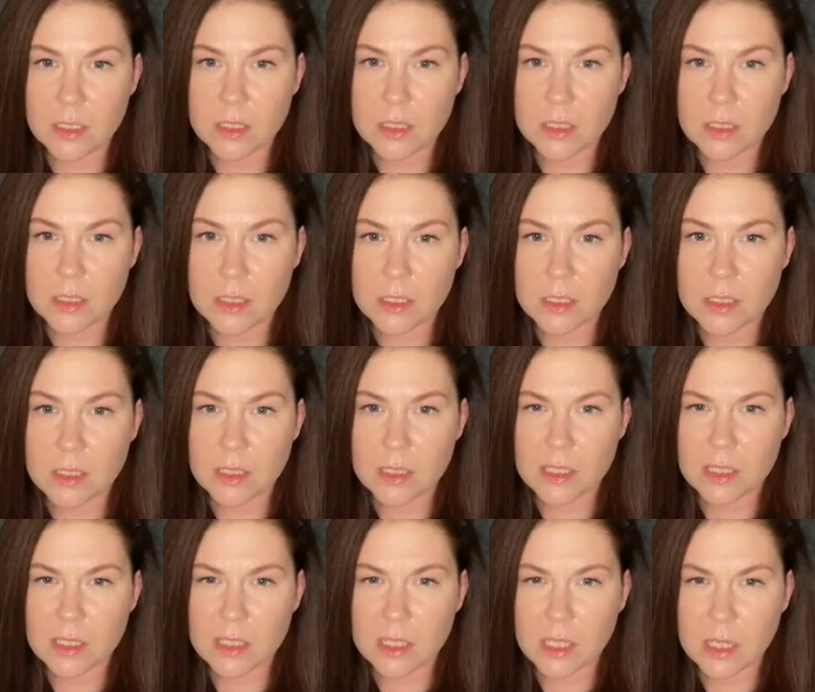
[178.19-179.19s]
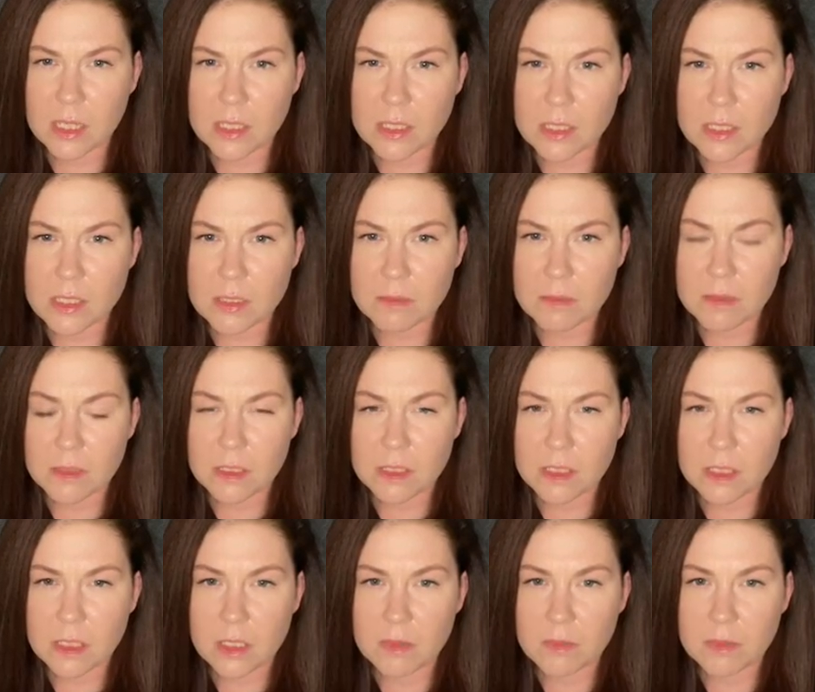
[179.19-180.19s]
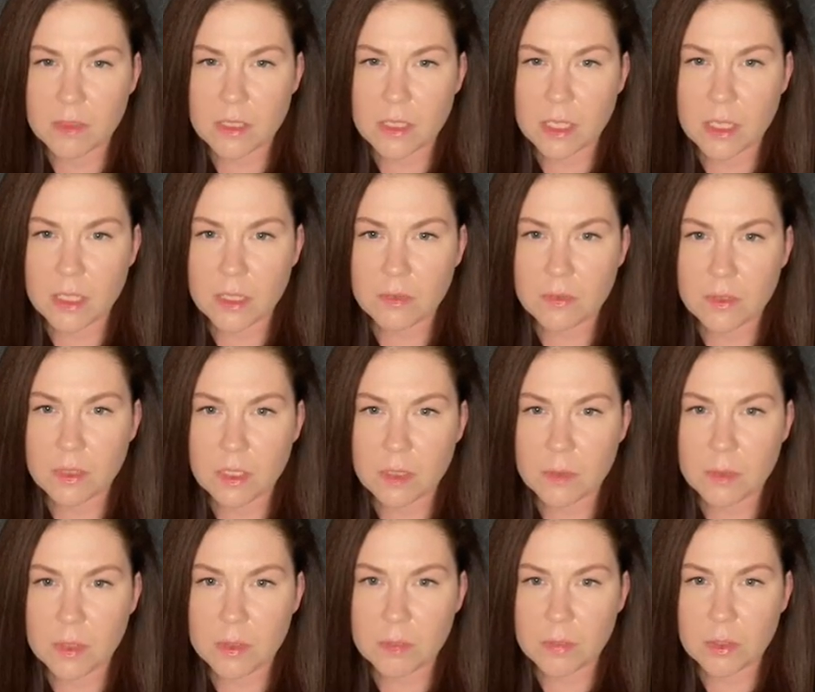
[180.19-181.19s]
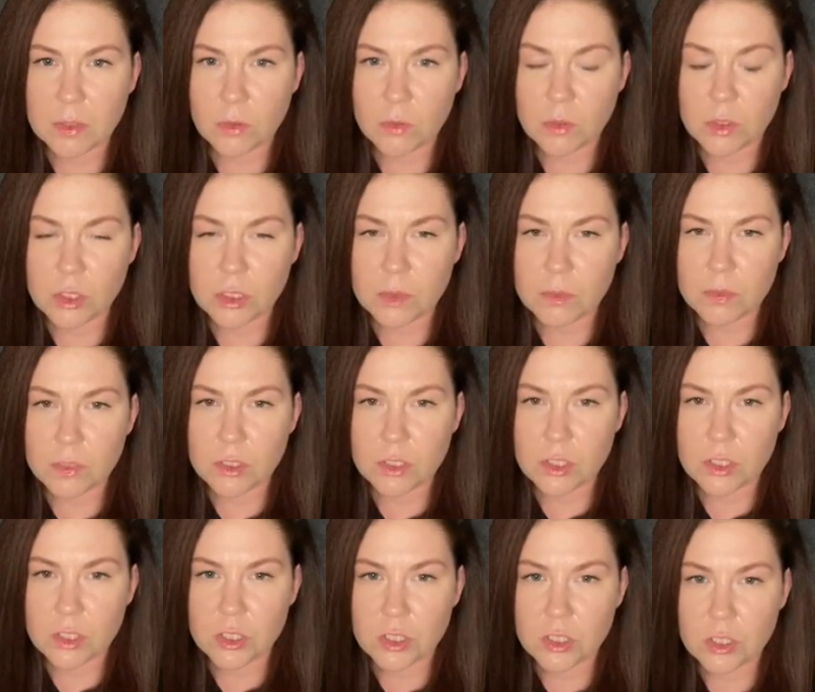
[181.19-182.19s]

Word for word: рассасывает или вытягивает именно подкожные прыщи